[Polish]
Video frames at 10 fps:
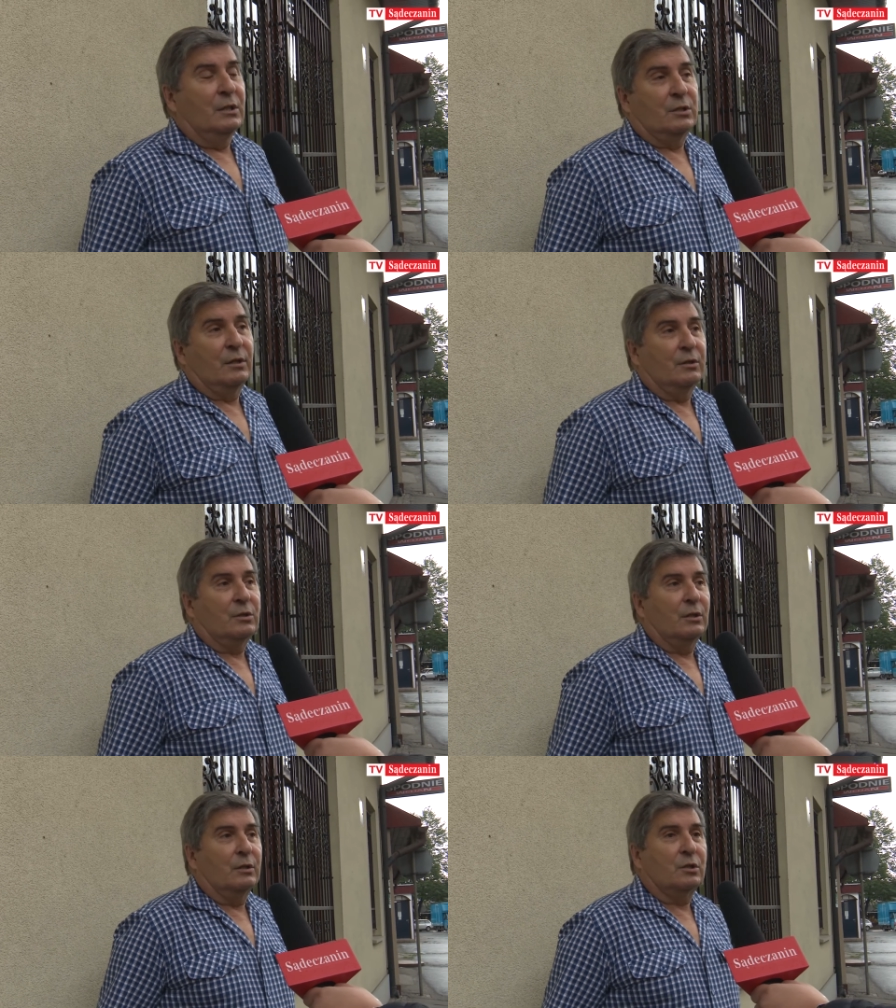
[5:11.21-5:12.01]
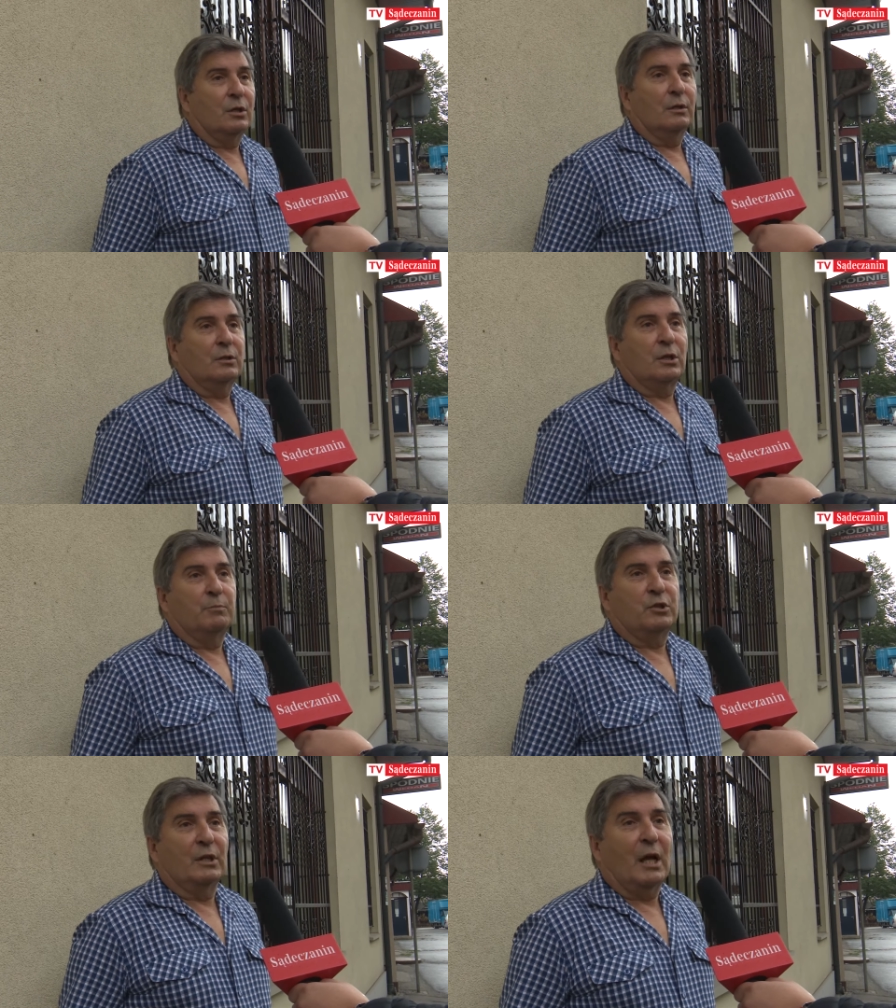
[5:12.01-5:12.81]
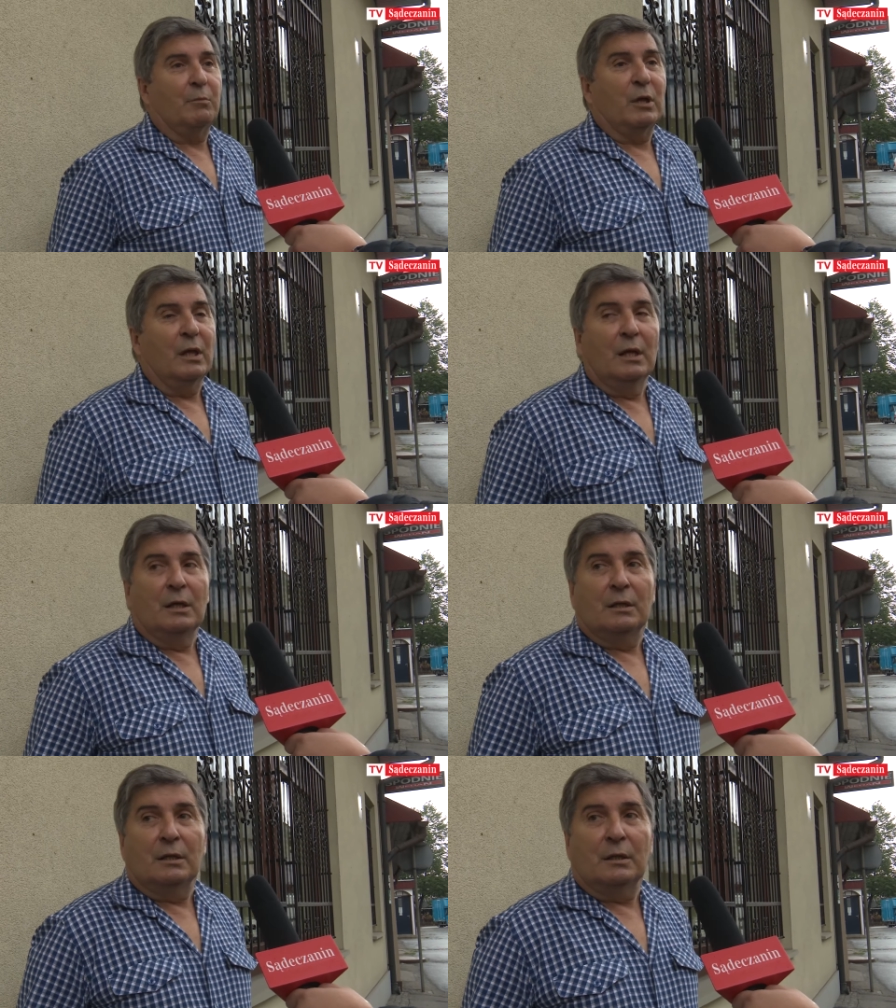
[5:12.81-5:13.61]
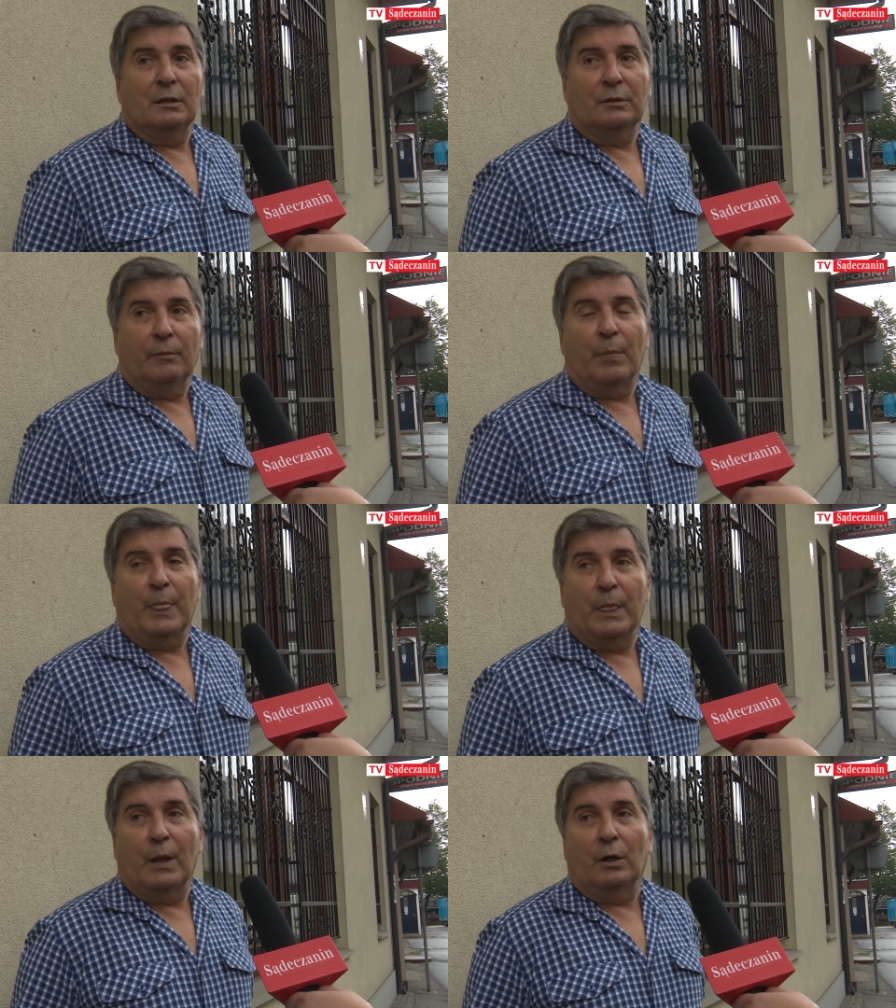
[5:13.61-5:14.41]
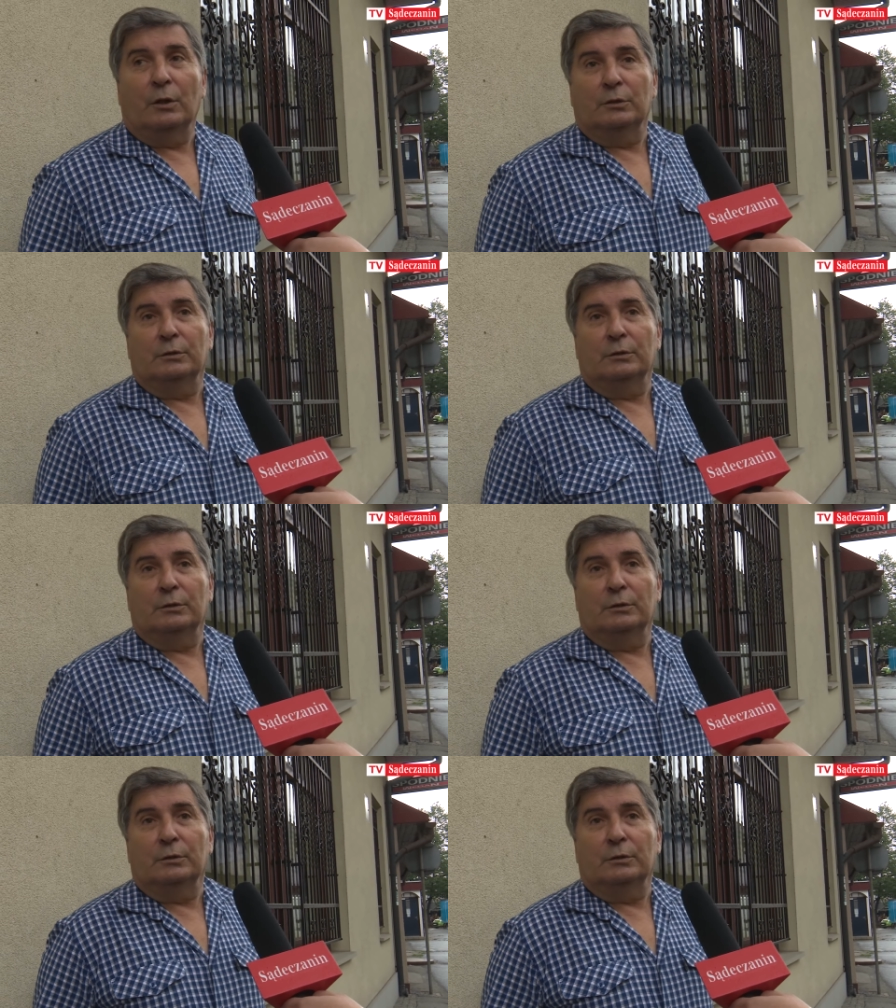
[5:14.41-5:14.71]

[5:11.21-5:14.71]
czy, czy, czy, czy przynajmniej y, y, no,